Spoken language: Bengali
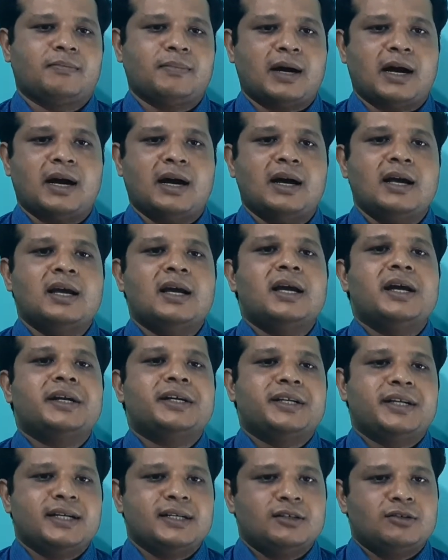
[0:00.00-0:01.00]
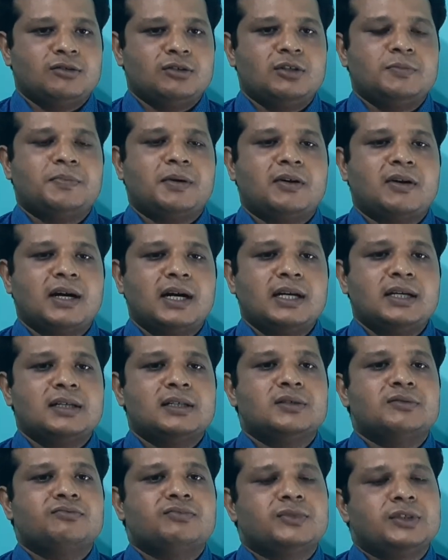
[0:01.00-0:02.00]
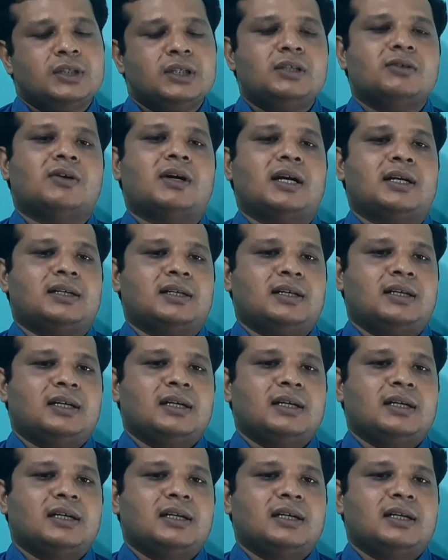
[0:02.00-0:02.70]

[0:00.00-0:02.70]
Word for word: বা টেন টু দি পাওয়ার থ্রি ওয়াট